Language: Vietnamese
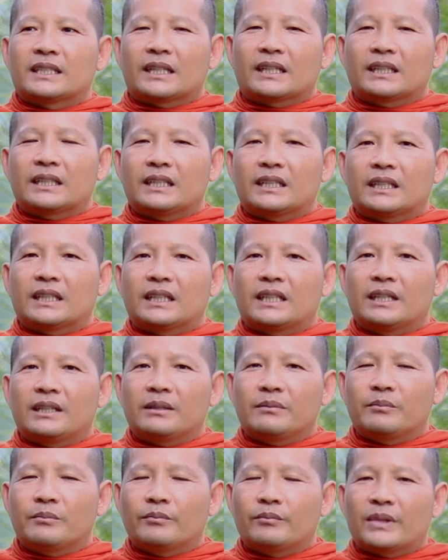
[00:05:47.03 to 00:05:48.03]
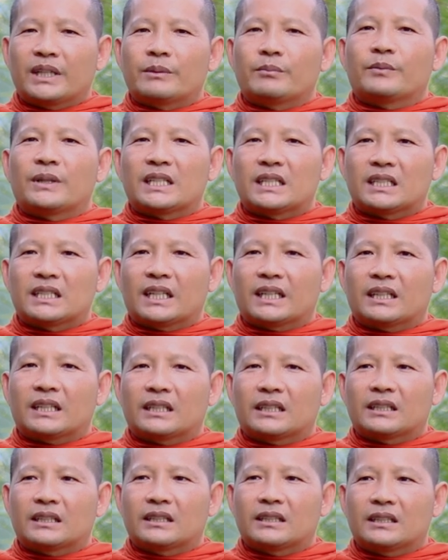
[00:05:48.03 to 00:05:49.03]
chẳng cái cái mình pin chặt
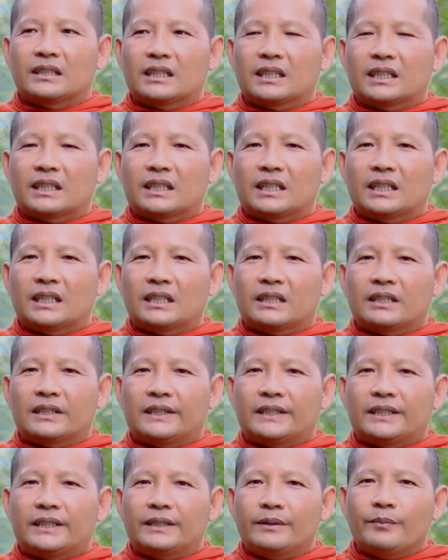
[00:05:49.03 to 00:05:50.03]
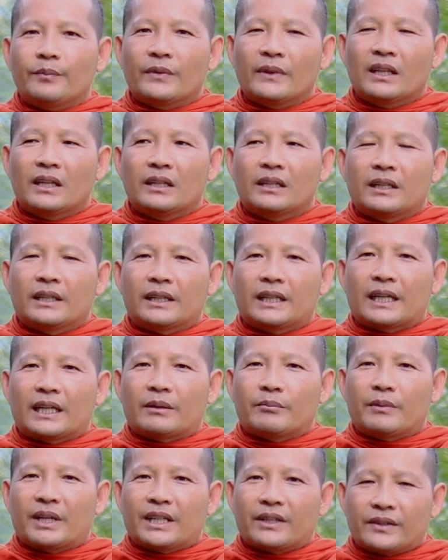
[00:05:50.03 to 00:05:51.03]
kia có
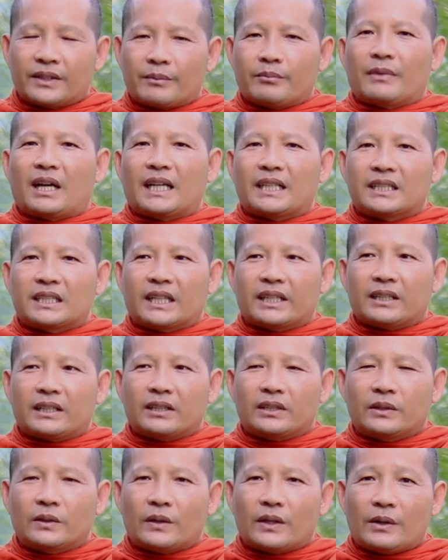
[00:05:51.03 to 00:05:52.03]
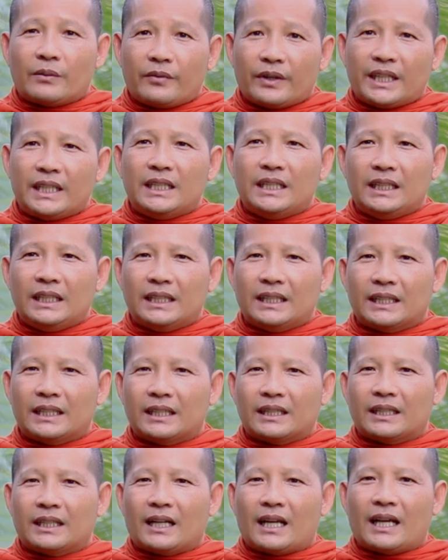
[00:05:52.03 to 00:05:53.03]
năng mình sập bài chặt nó ngầu váy
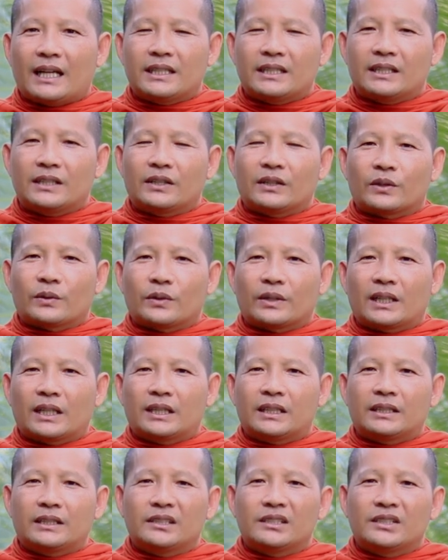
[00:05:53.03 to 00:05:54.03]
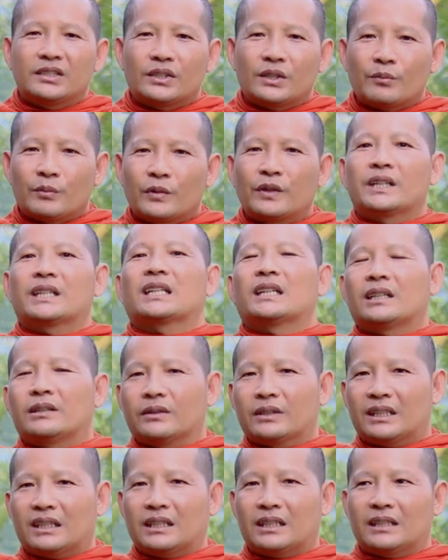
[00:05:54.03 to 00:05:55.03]
đại dương ruột nữ chìm môi kia
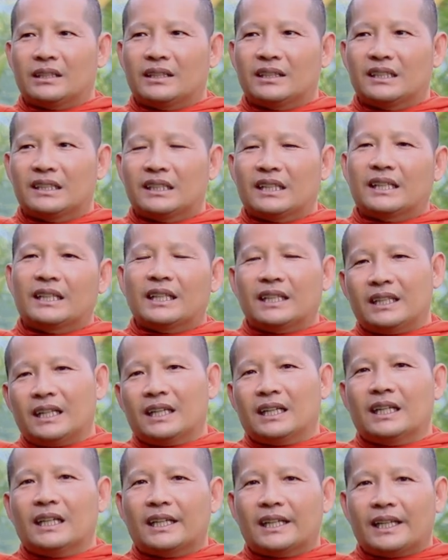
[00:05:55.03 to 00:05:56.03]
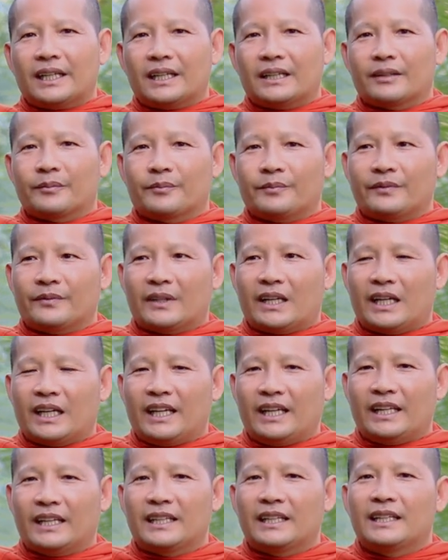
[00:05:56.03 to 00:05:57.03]
nó tiền chẳng cái tên đi ở đây nè
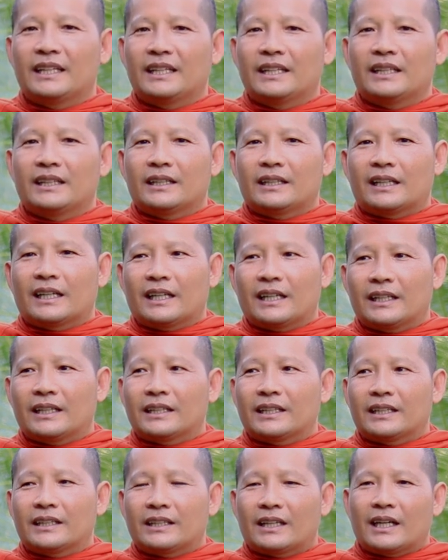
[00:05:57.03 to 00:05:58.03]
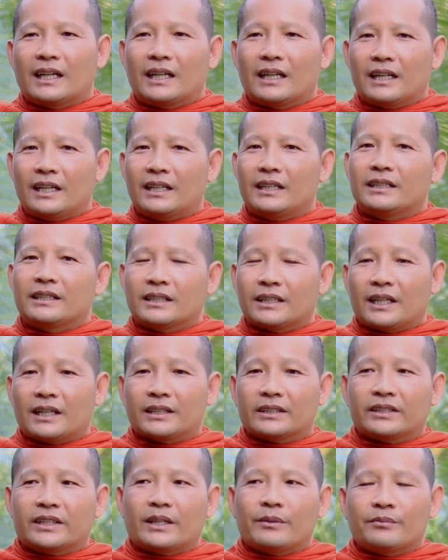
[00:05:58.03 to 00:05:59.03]
nè này cái tha ấy
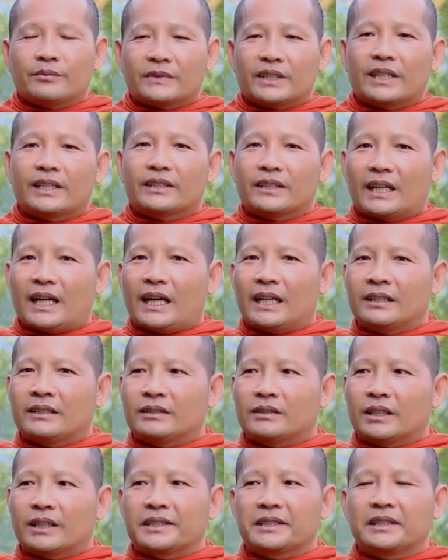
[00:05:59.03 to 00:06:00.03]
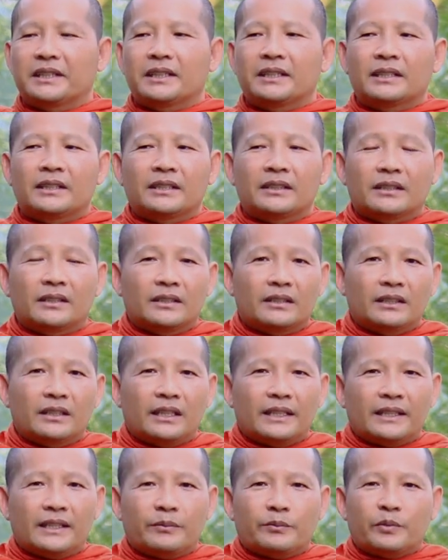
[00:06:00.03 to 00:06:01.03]
na trăm tư tại chẳng dương
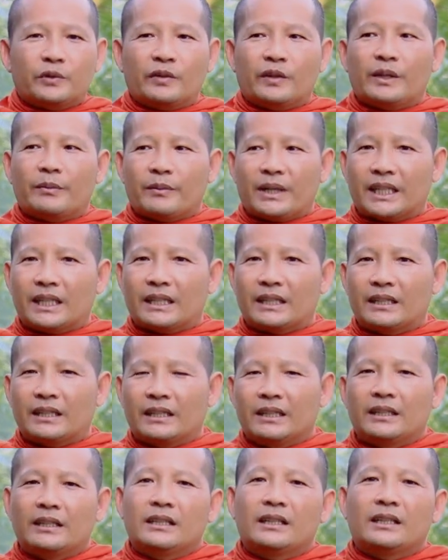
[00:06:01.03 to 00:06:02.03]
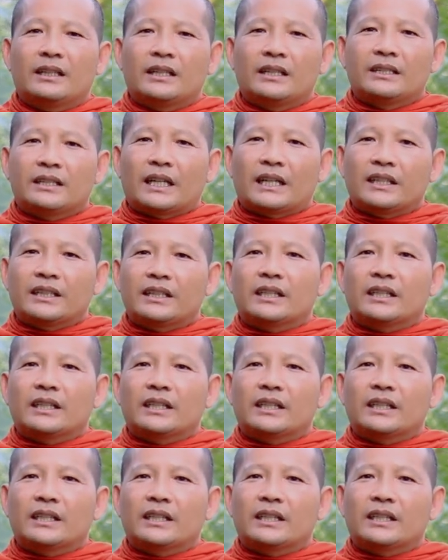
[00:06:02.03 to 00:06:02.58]
thưa mày chẳng